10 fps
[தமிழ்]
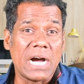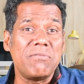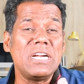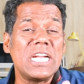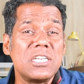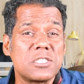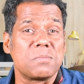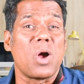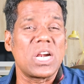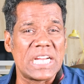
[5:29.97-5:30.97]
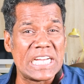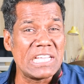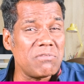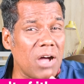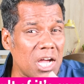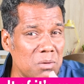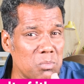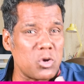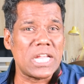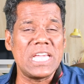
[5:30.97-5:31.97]
கவர்னன்ஸ் மாடல் நிர்வாக
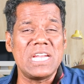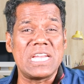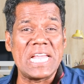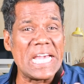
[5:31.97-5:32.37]
முறையின்